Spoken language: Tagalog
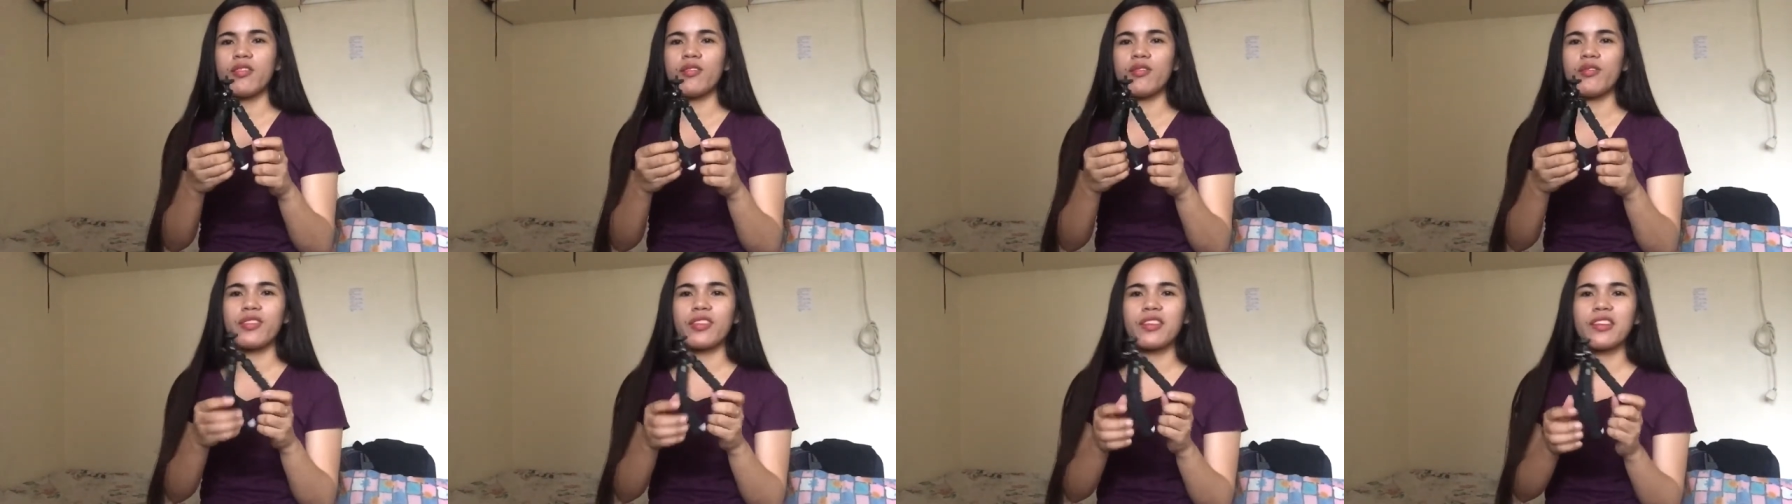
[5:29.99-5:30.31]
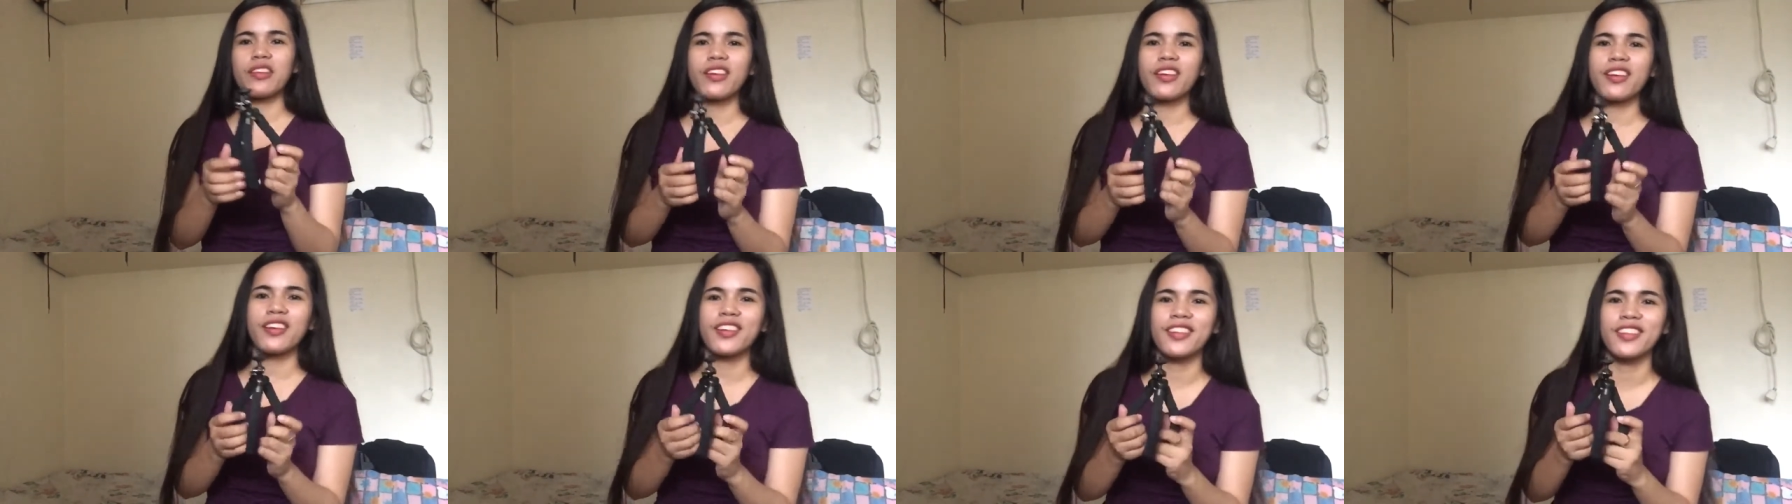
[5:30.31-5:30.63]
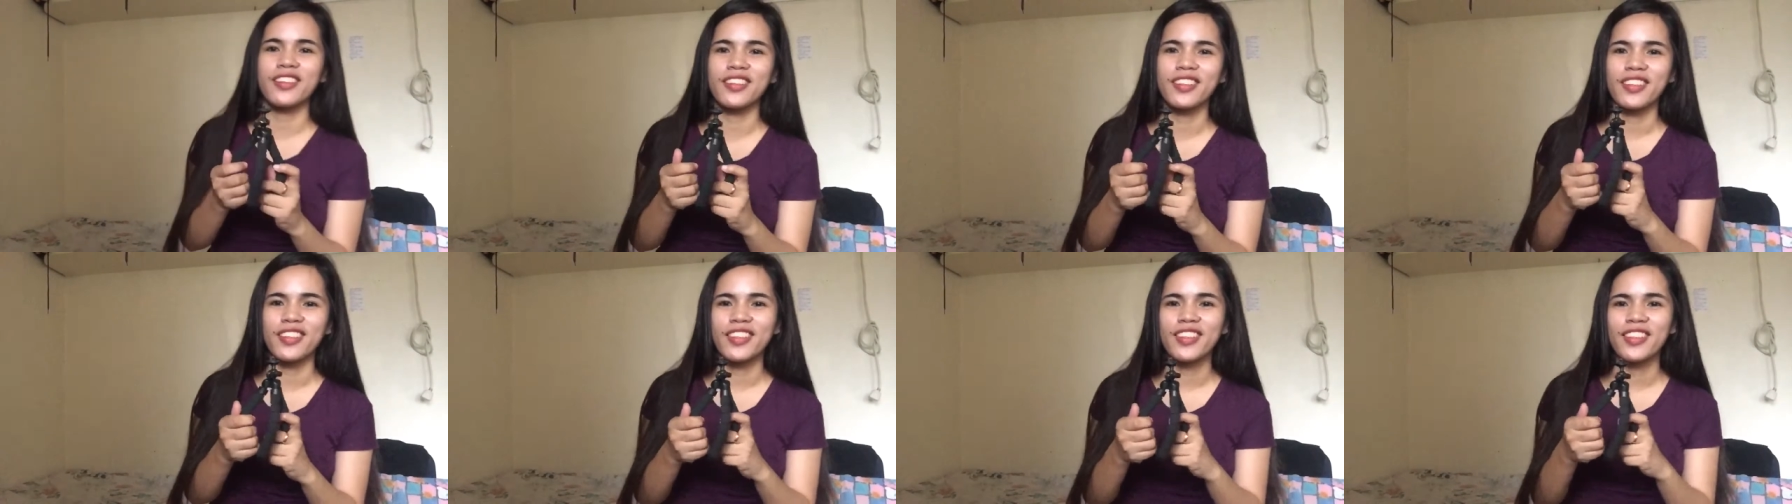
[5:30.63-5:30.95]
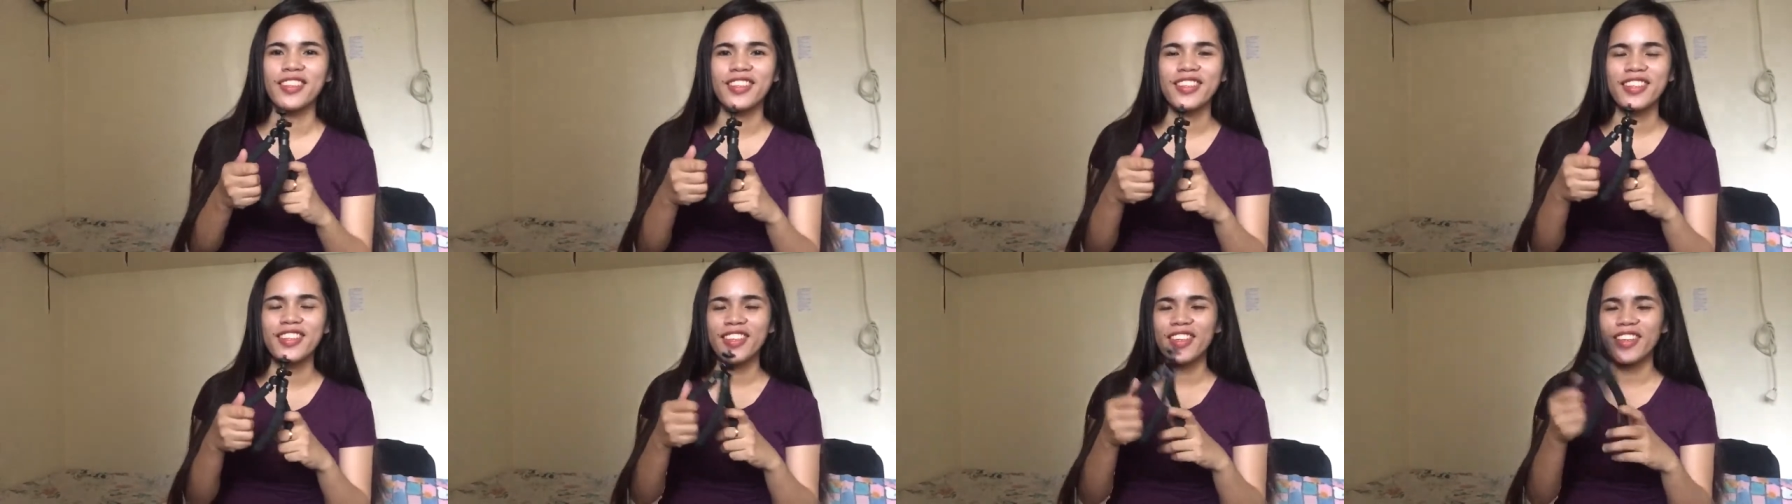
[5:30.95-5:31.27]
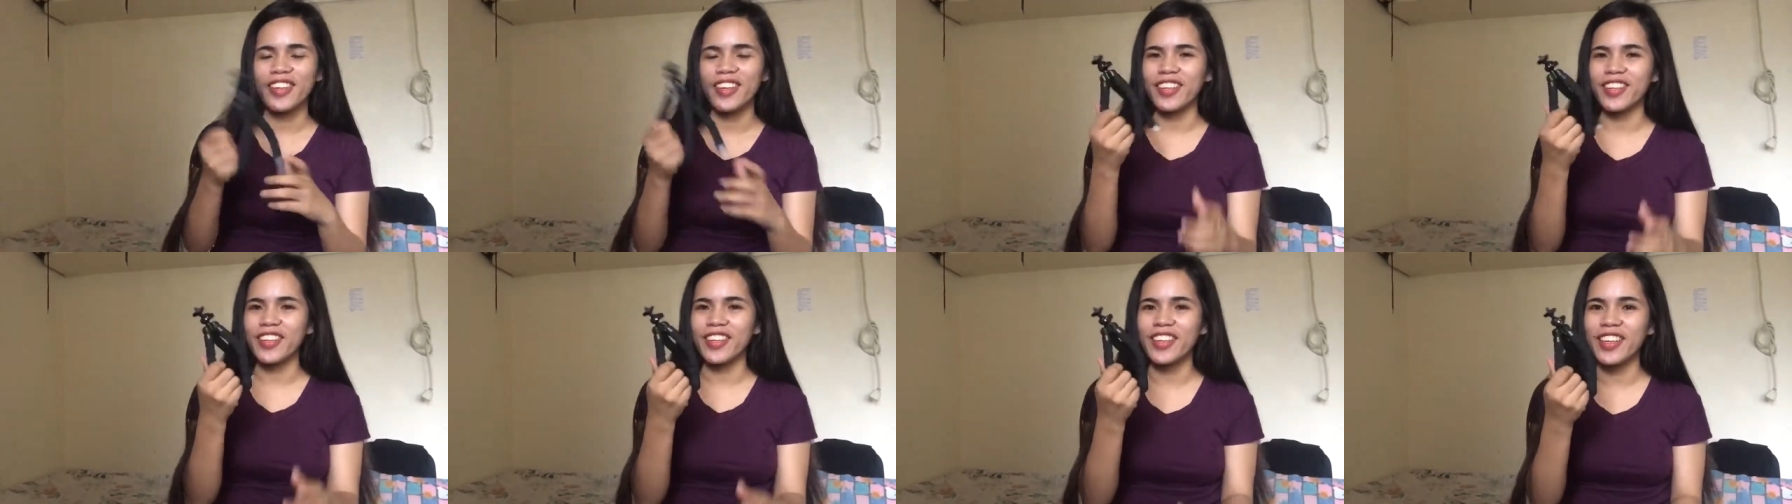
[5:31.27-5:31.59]
okay.
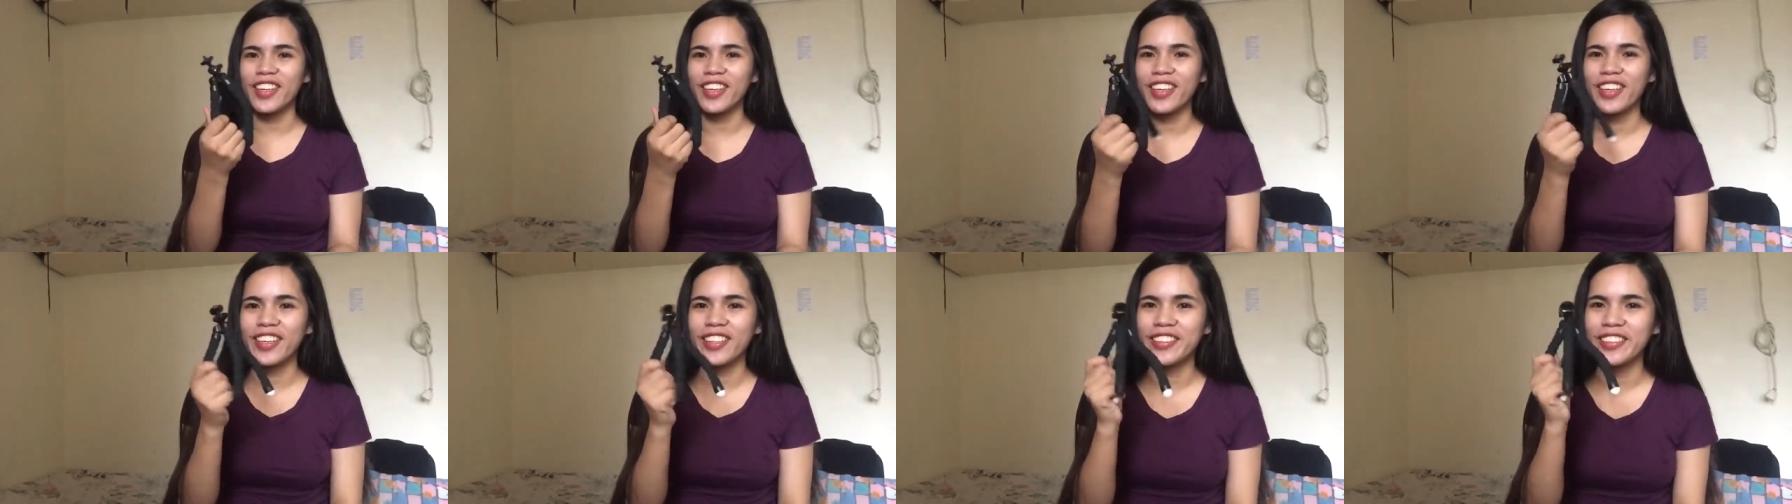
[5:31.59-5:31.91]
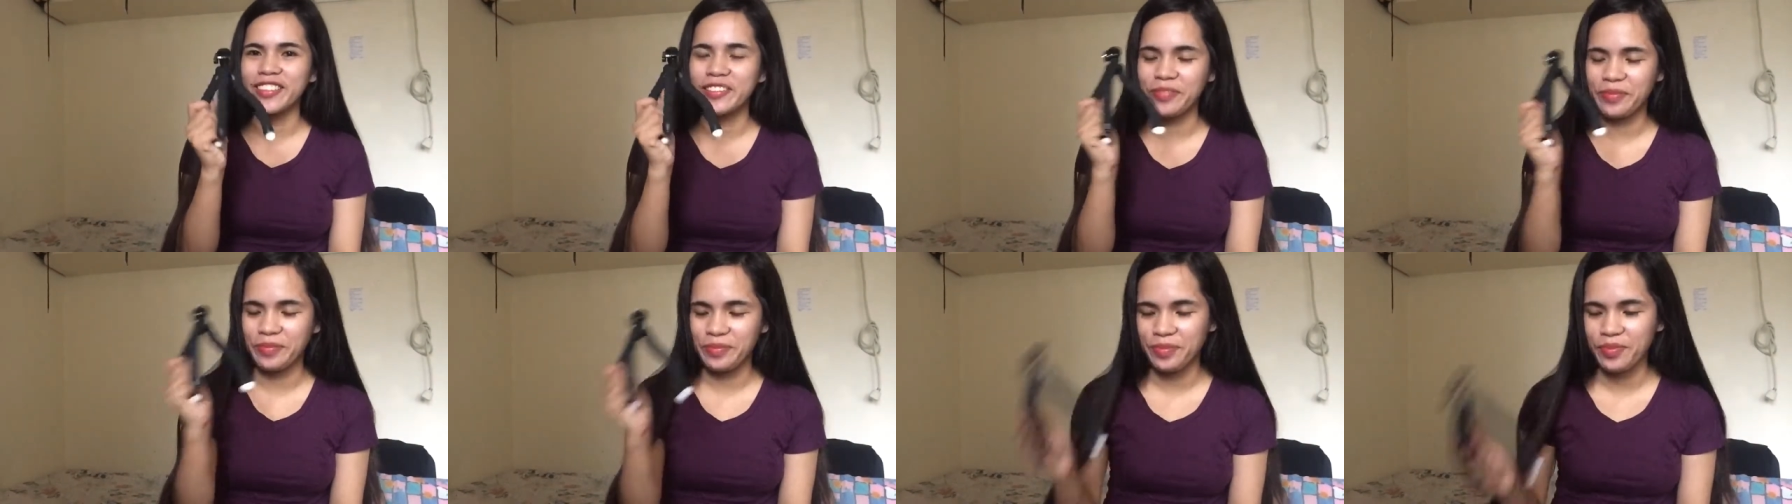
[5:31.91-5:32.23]
Ayan.